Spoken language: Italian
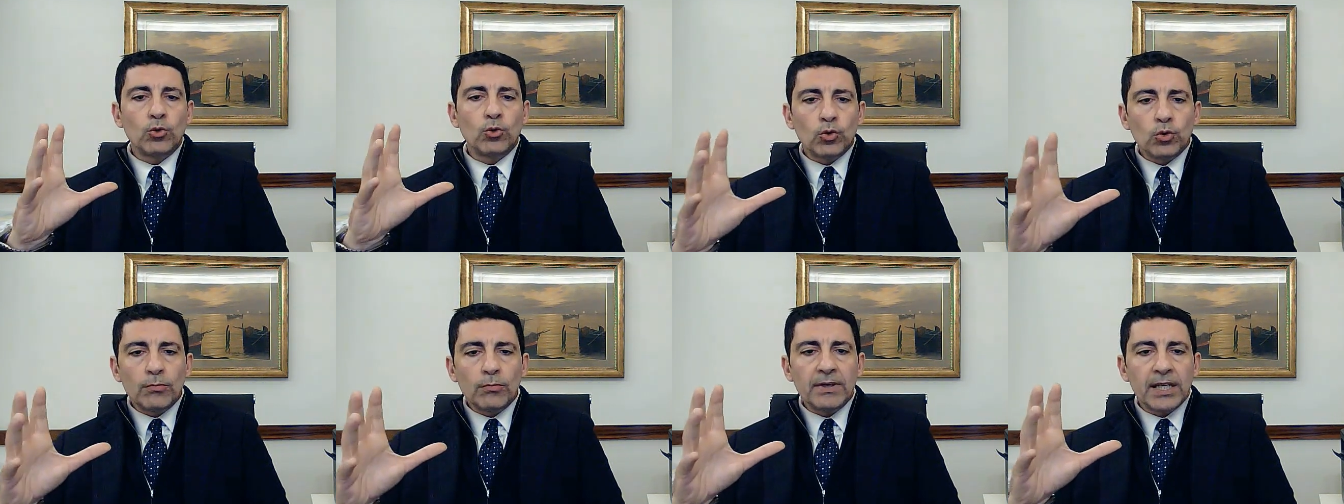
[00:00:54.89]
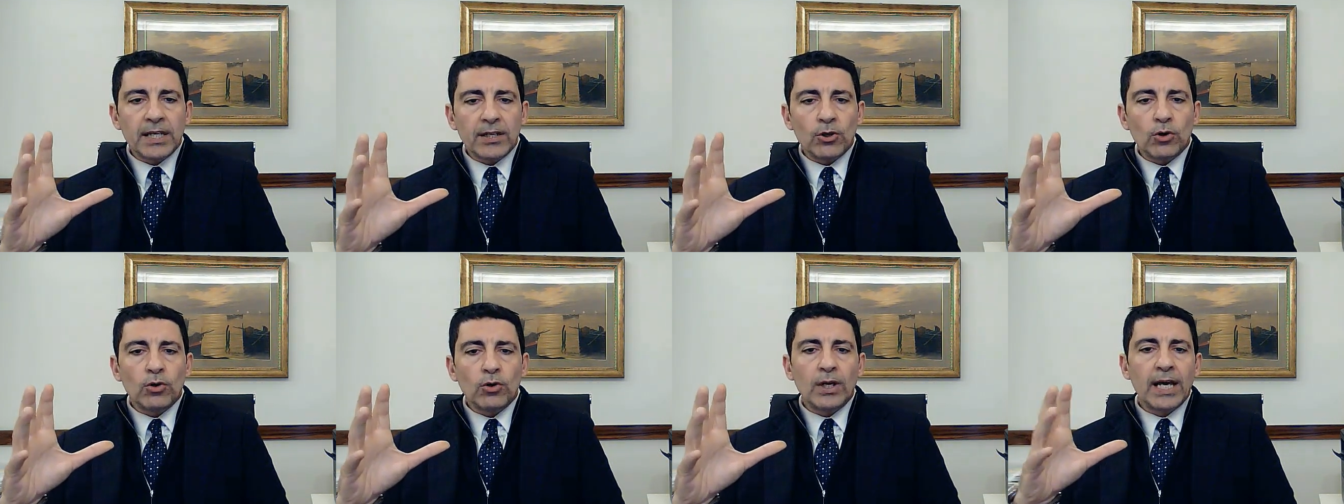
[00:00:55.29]

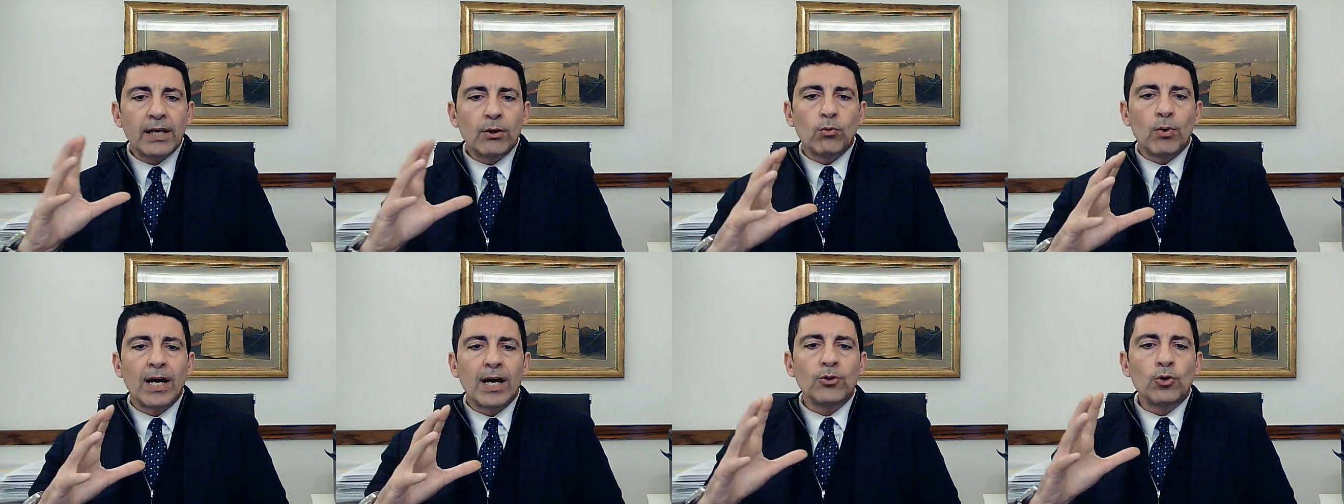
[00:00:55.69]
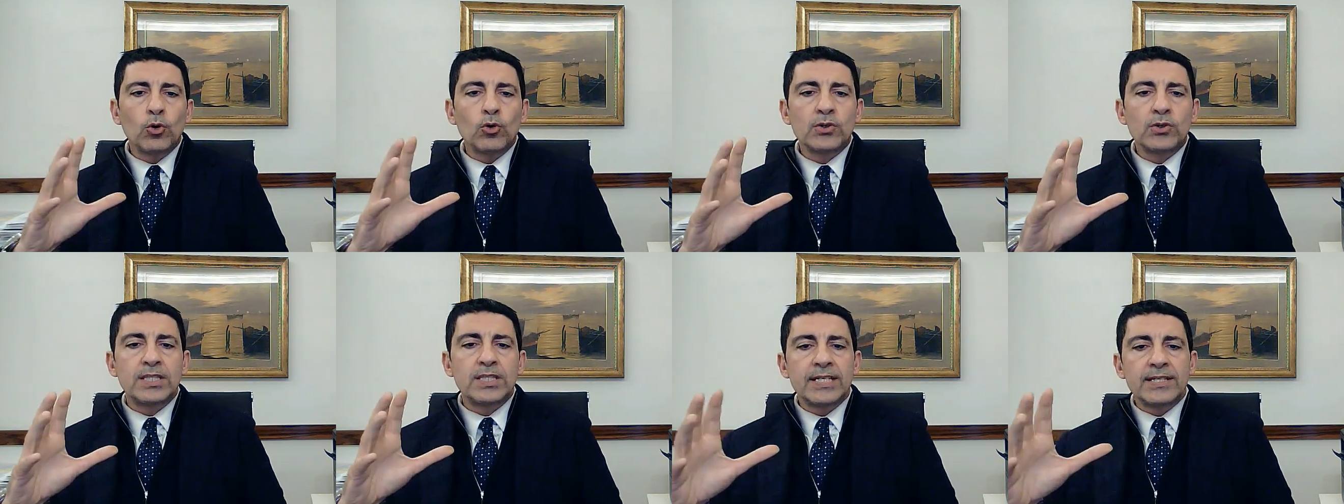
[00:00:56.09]
condominio è
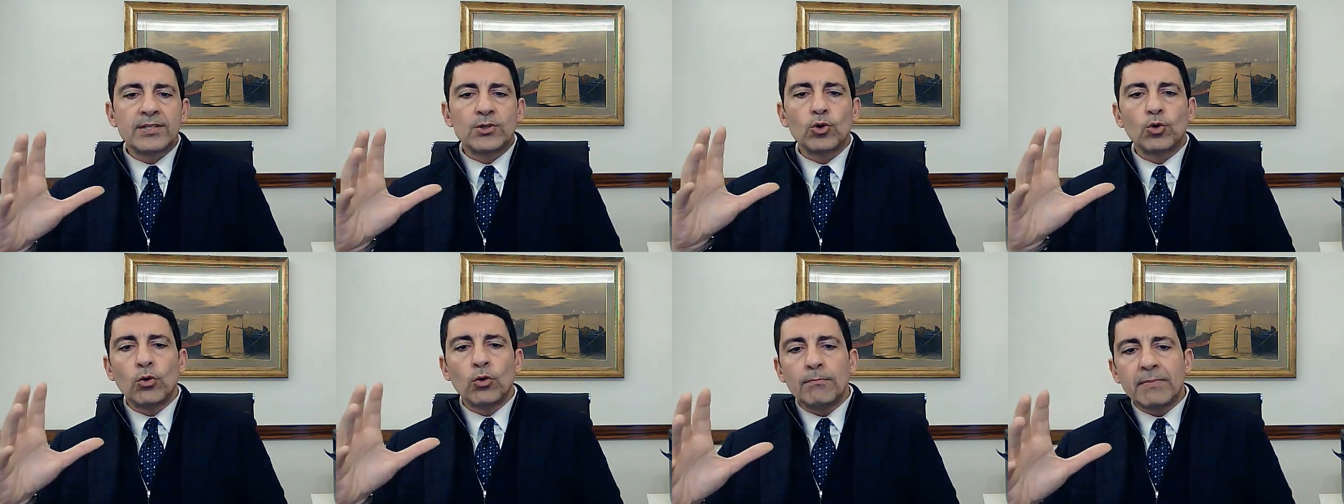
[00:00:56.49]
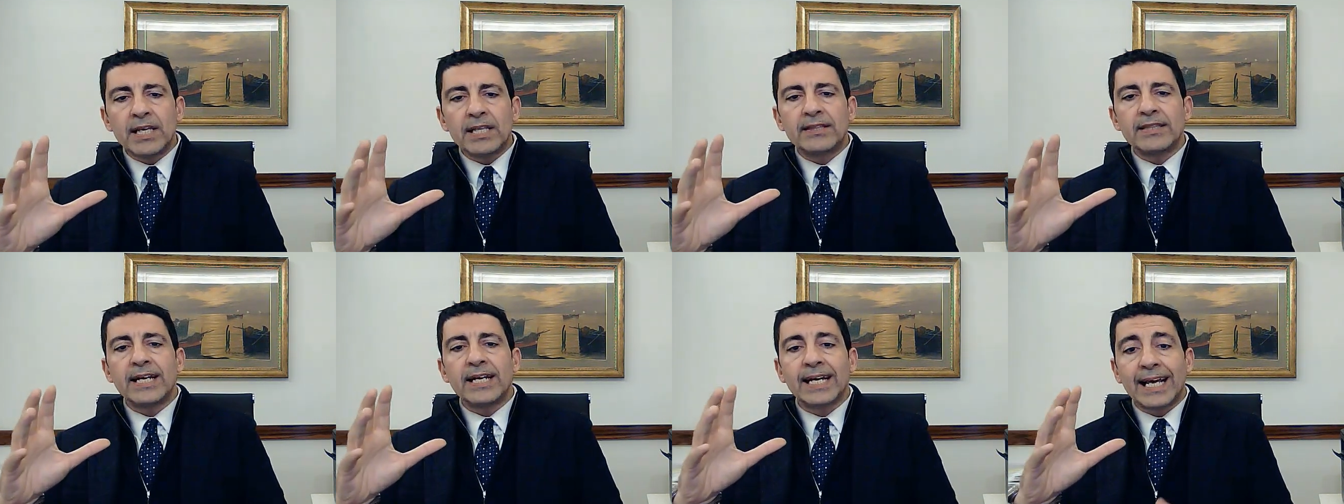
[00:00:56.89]
quando lo stesso
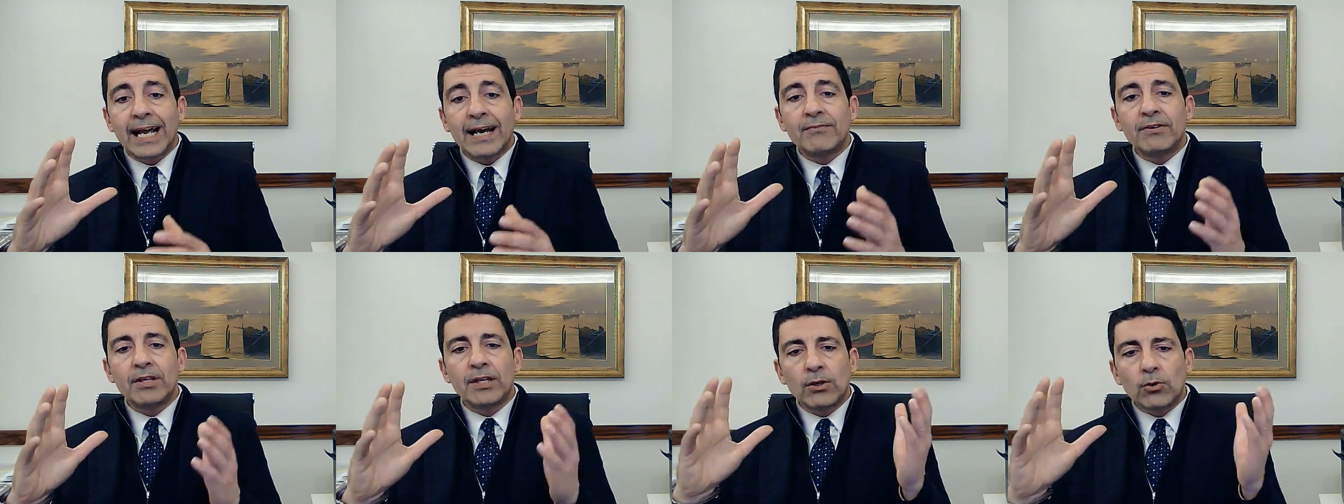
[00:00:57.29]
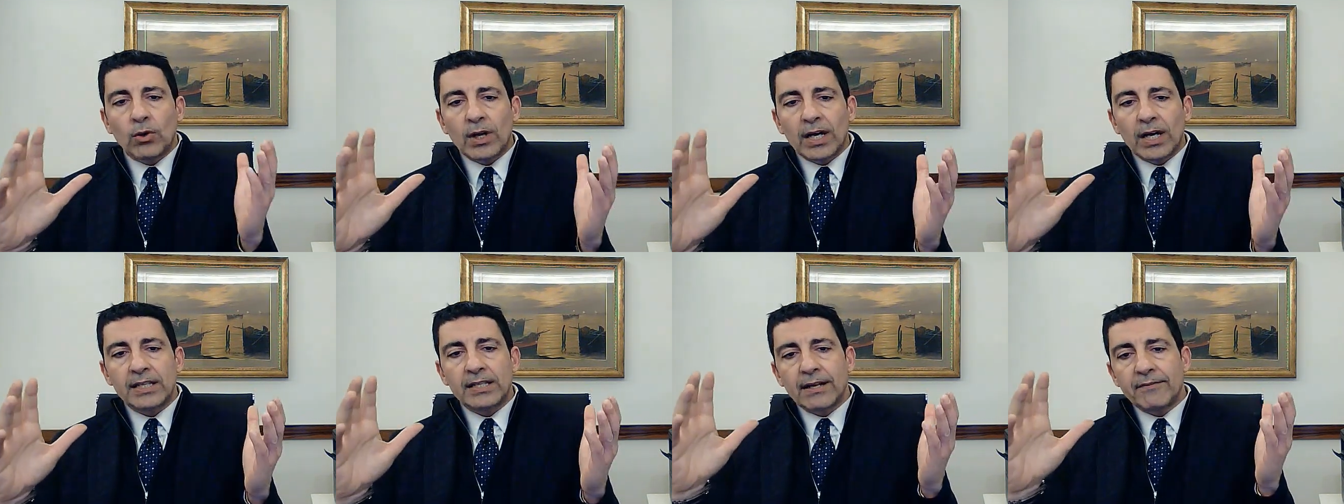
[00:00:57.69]
commetta gravi
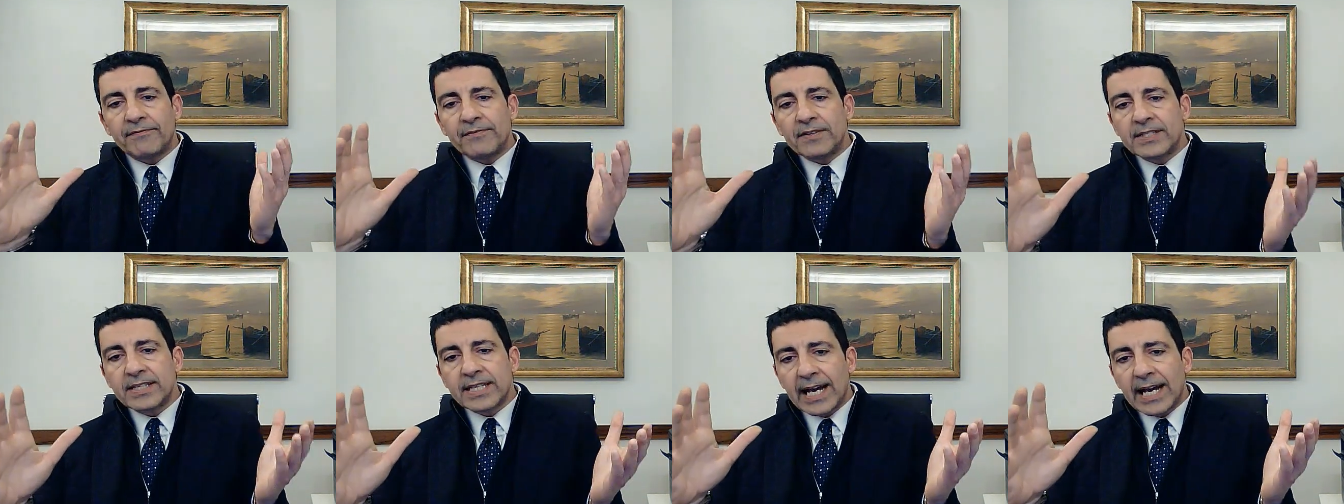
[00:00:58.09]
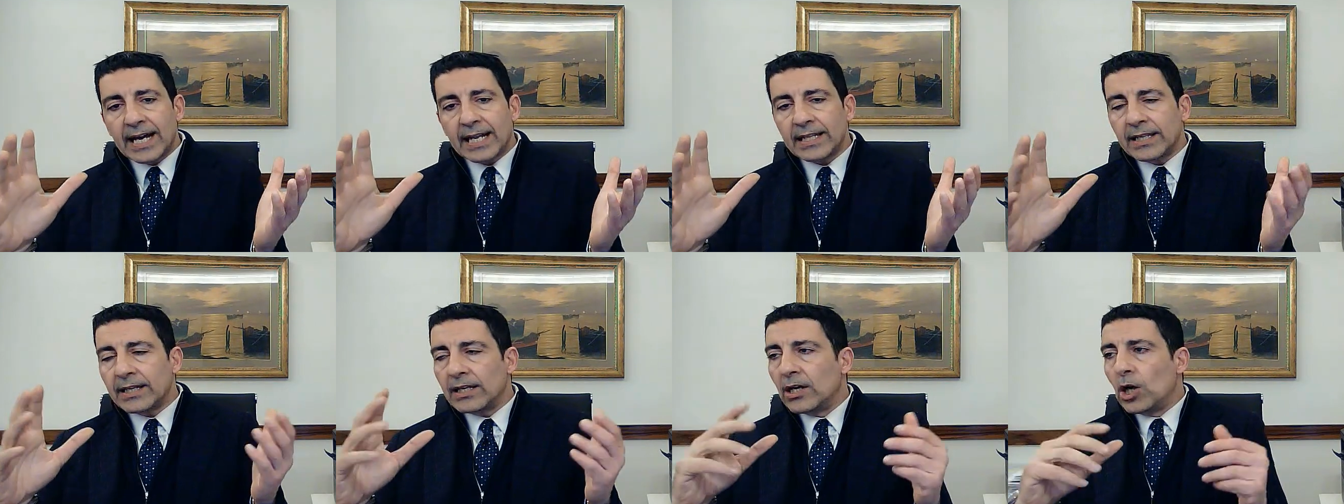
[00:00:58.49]
irregolarità
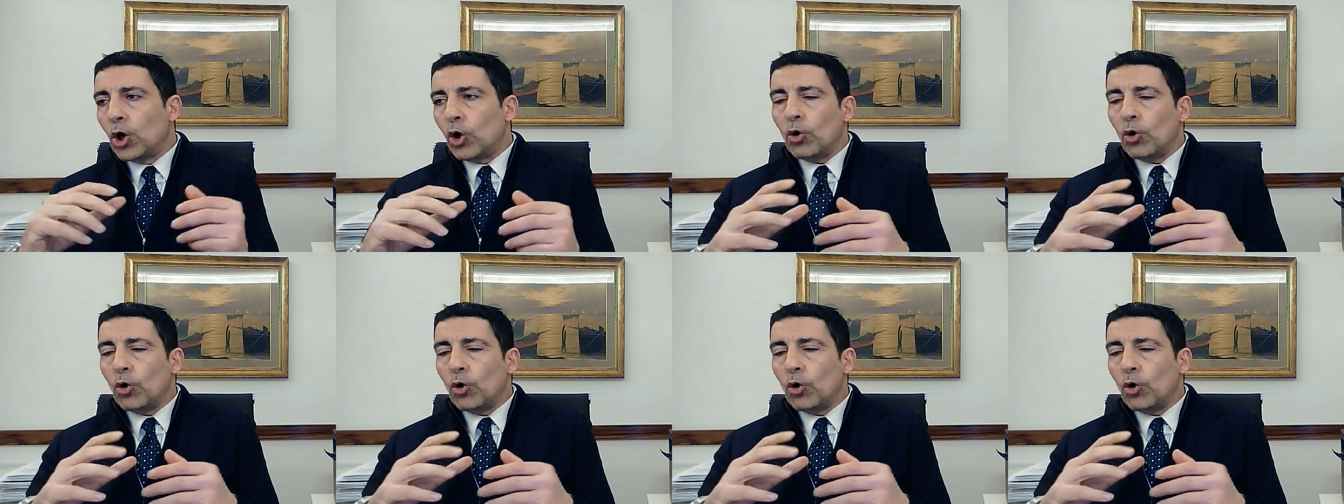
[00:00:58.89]
fiscali,